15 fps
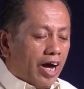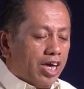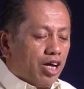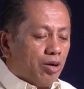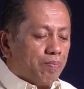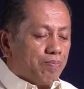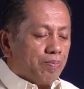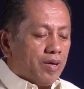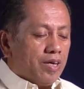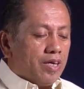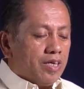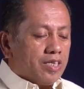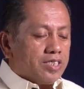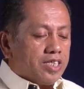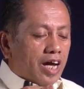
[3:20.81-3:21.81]
hayop
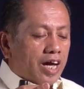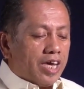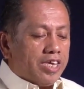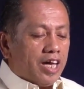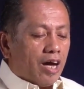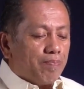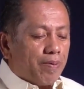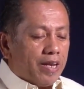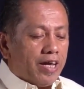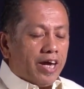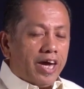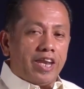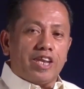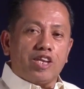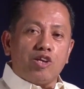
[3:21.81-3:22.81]
sa kanyang
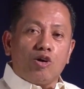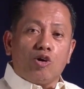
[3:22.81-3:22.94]
paningin.